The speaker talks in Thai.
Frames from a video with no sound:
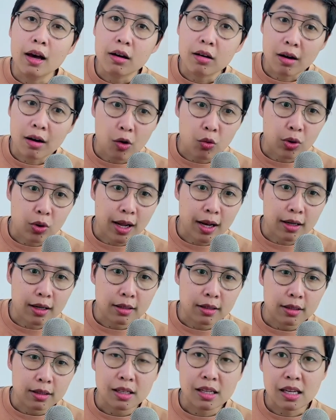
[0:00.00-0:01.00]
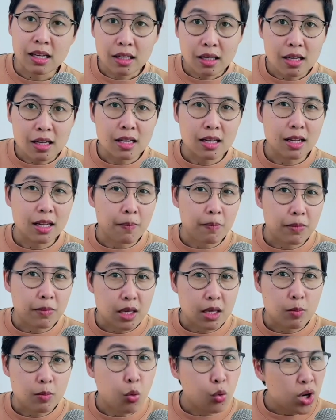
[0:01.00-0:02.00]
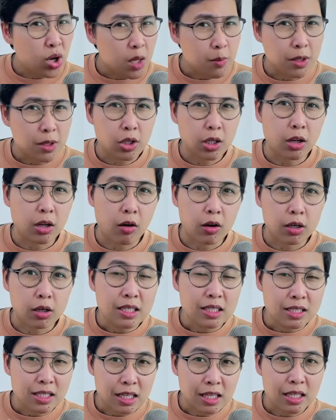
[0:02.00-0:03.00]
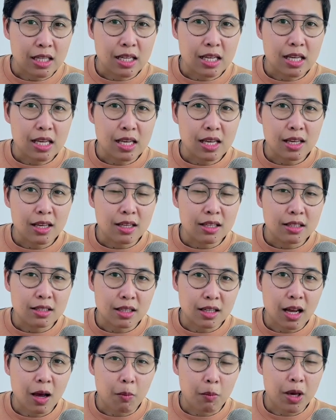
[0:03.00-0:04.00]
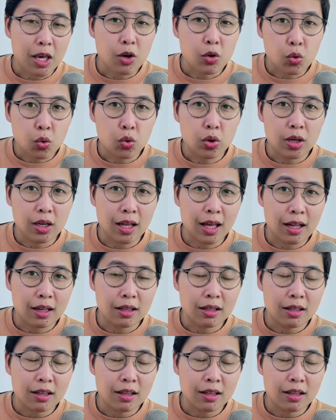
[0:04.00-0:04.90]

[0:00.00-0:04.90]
เรานั้นคิดดีทำดีพูดดีมาตลอดสิ่งนี้จะทำให้คุณนั้น